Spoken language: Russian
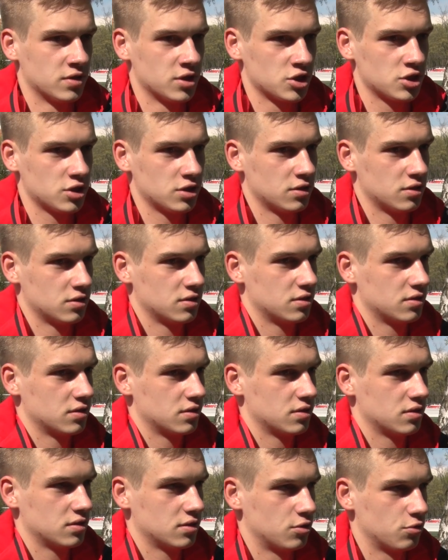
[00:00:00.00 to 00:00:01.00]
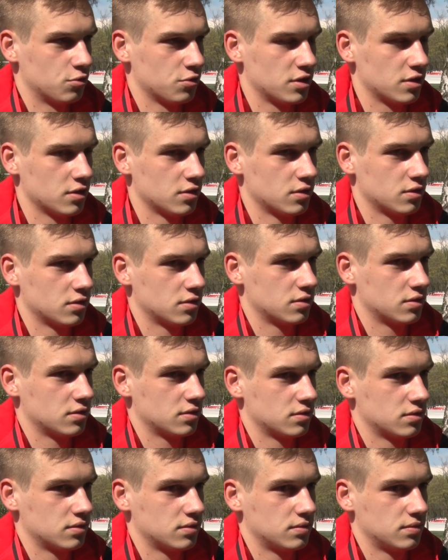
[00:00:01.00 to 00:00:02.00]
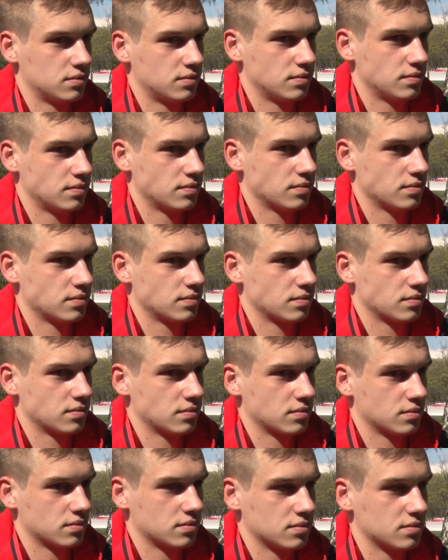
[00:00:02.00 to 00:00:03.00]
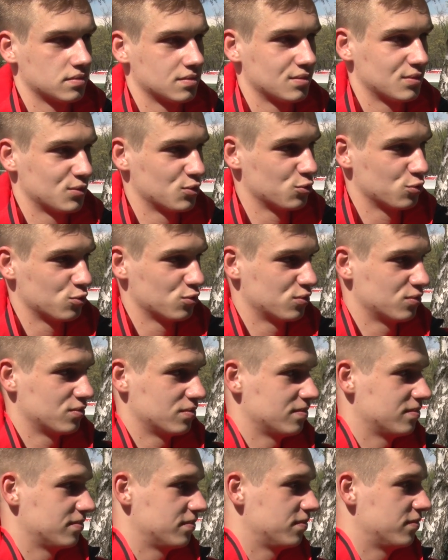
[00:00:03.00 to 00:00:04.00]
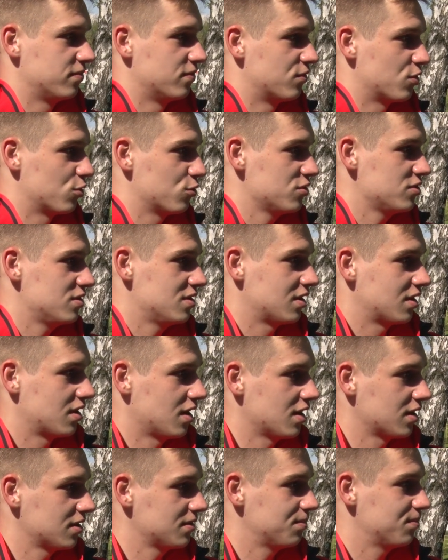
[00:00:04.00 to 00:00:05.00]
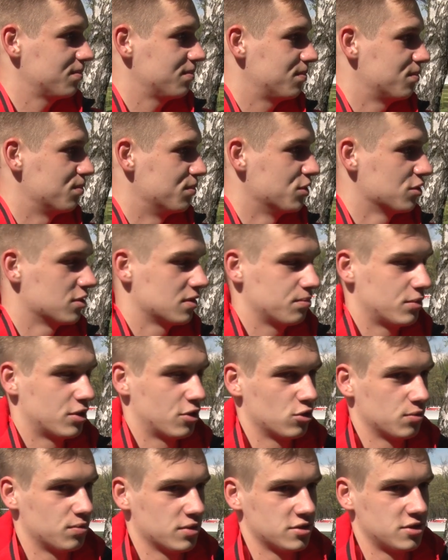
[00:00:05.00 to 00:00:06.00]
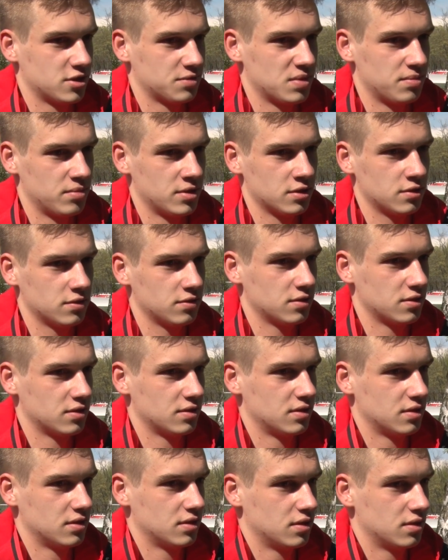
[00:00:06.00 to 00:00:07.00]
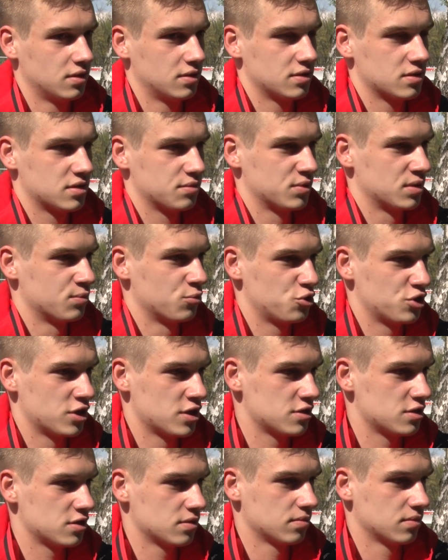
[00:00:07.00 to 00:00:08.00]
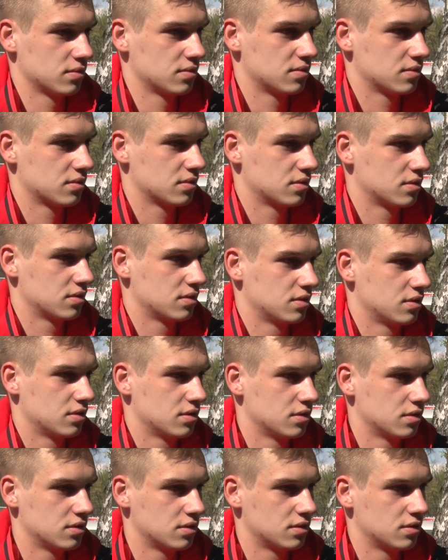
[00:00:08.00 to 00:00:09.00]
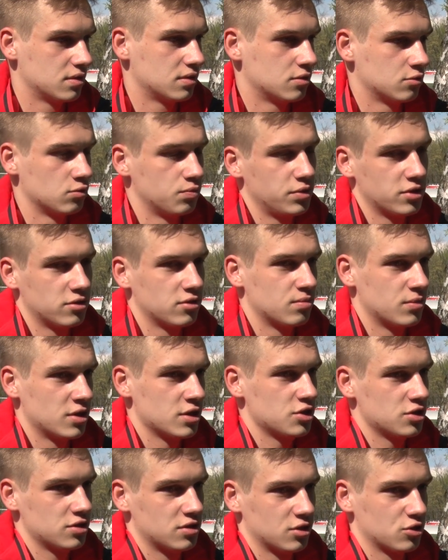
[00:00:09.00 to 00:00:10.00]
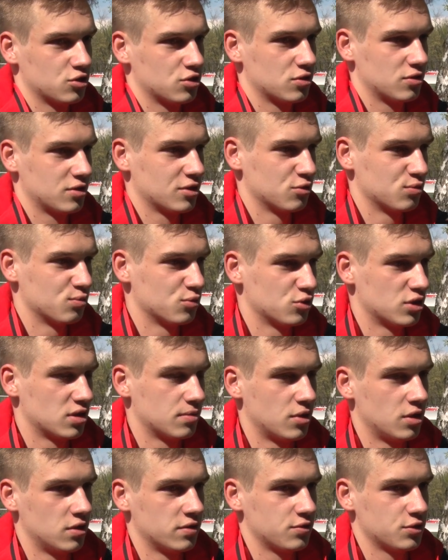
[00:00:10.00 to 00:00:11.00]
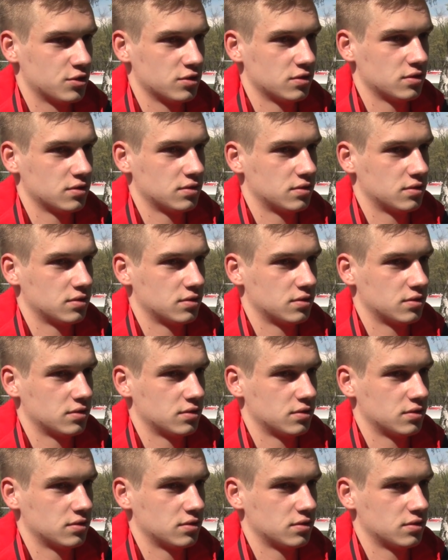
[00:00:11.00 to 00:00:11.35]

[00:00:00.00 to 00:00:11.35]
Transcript: наши руки. Получилось? Ну, вроде как было пару опасных моментов с моим участием. Ну, первый матч, так что я думаю, нормально все.